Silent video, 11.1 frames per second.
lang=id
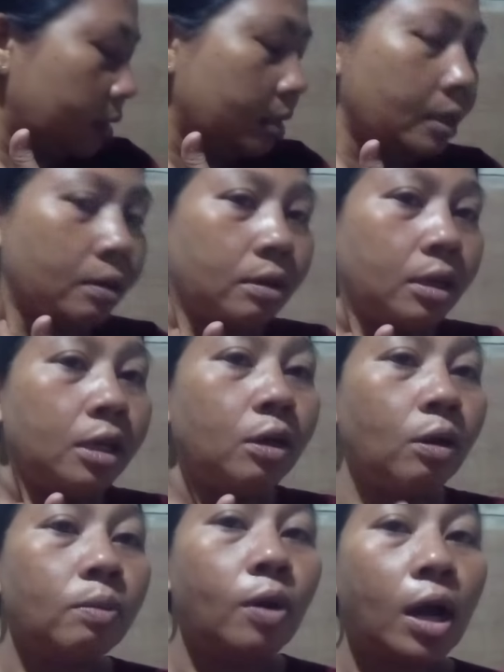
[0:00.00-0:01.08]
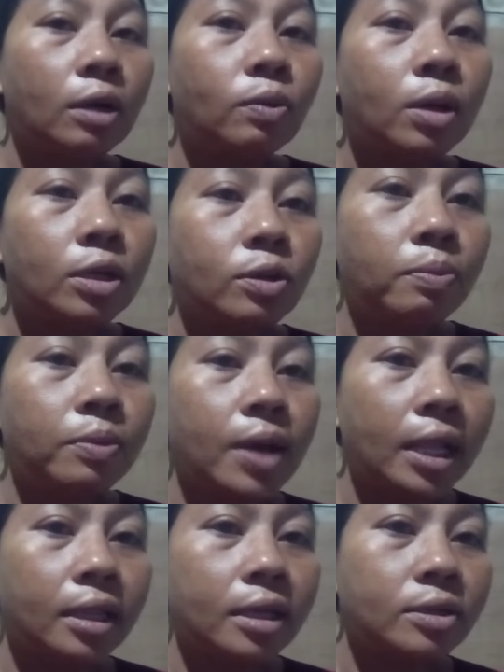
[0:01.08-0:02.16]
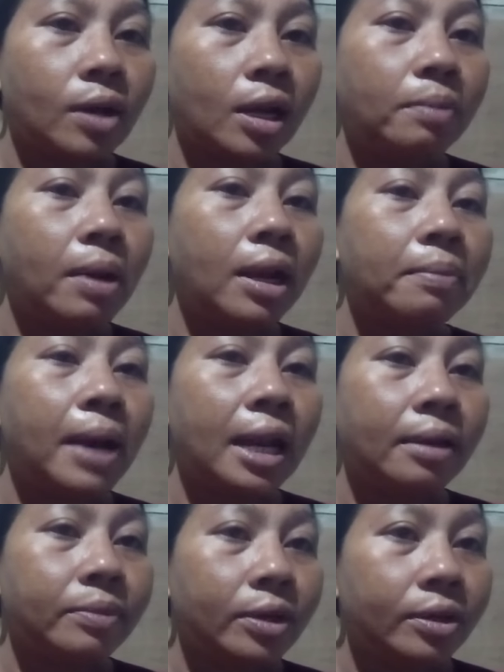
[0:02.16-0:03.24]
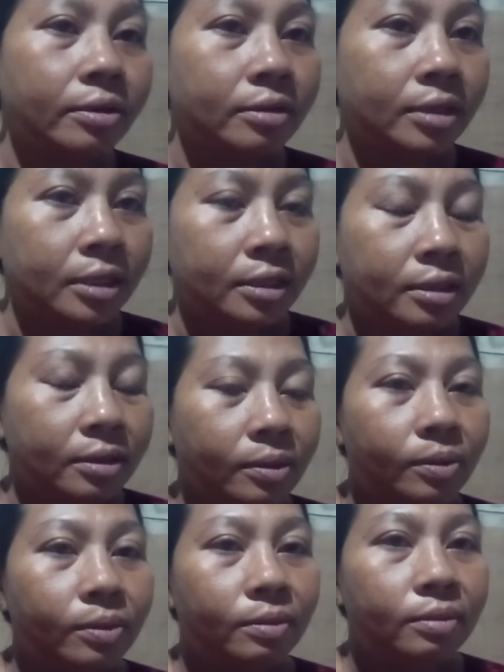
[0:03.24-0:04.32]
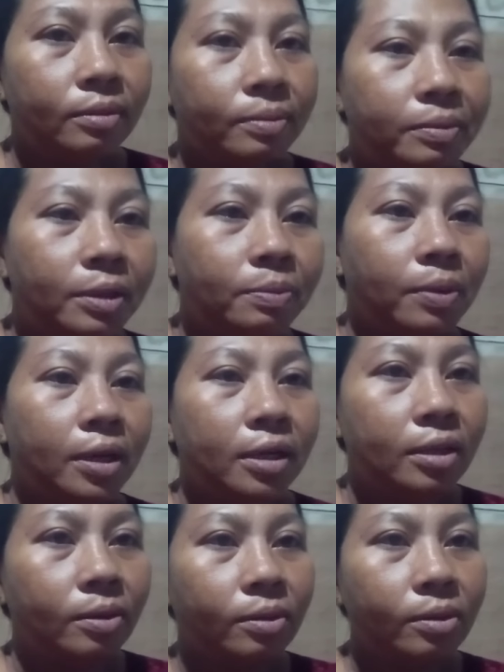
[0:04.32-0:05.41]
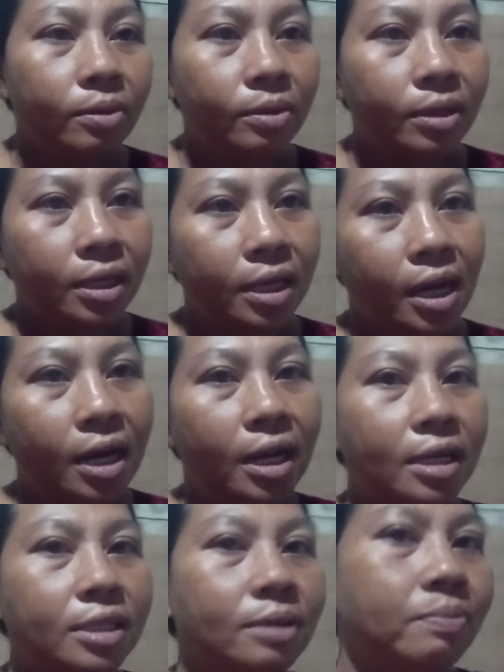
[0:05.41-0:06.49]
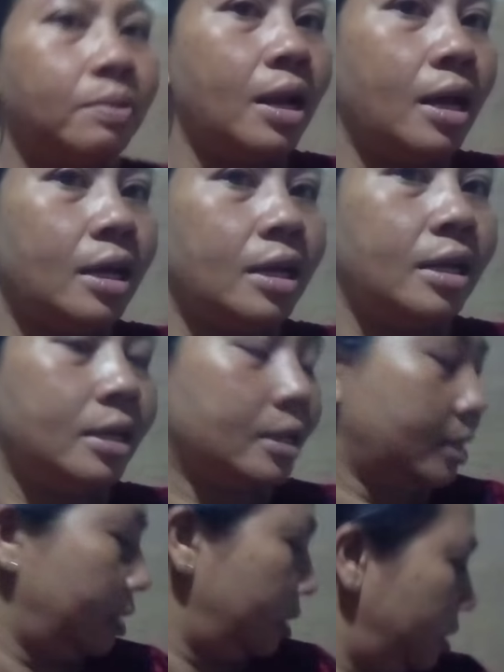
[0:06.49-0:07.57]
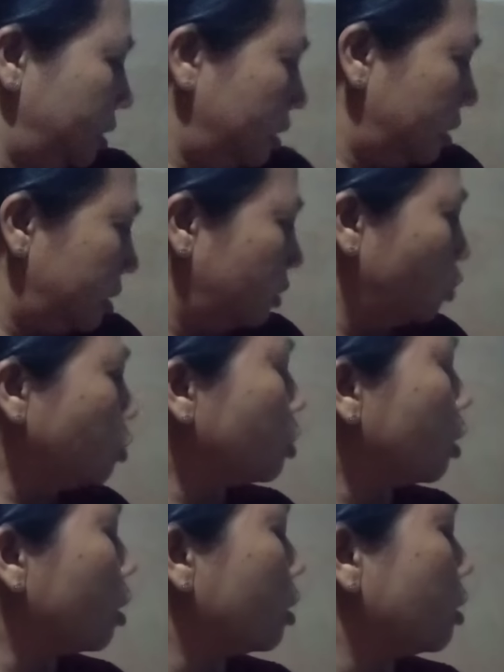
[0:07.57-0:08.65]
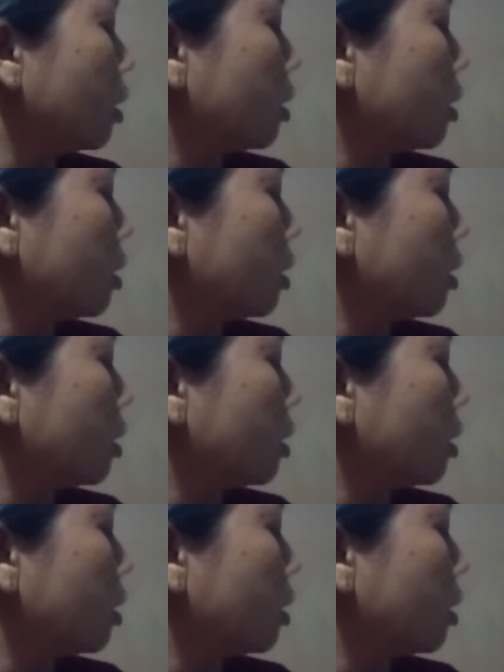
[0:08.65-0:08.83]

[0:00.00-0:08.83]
ya oke omonganku rasa buanter soalnya malam-malam ya oh mribeni tonggo kiri kanan nih sebelah ya oh yang